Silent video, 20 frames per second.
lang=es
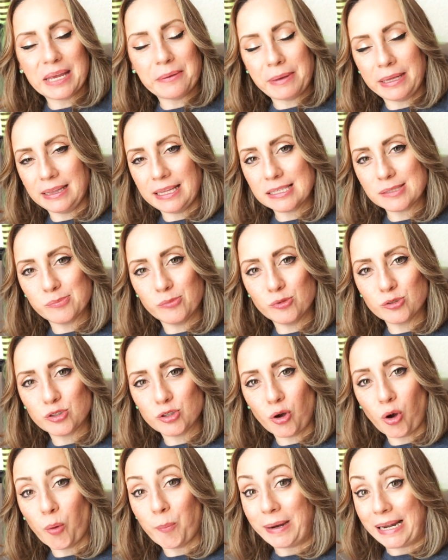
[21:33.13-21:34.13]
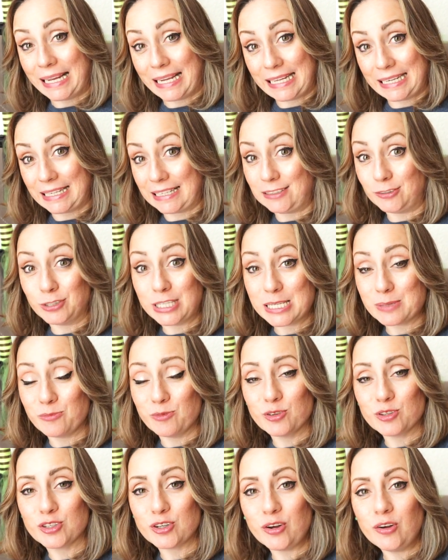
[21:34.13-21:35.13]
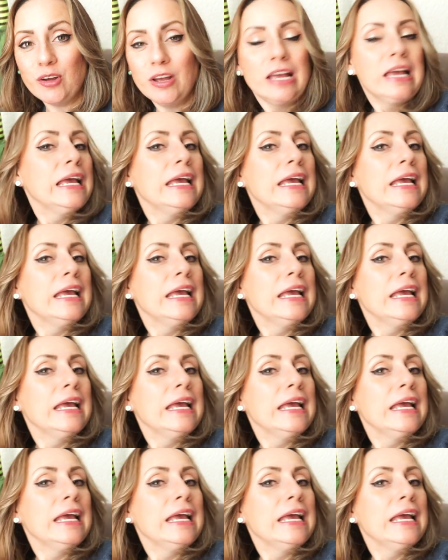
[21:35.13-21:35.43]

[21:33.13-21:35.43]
que vendas mucho o para que reclutes mucho.